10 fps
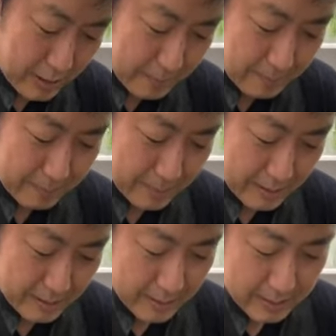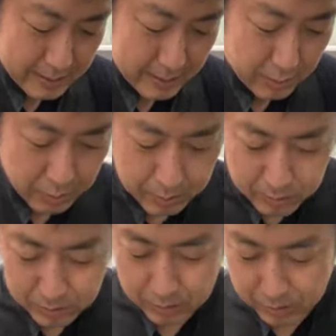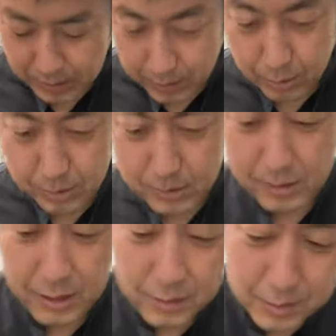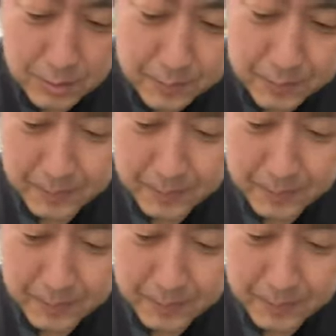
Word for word: きてちゃんとこうキュッと角を作っていくと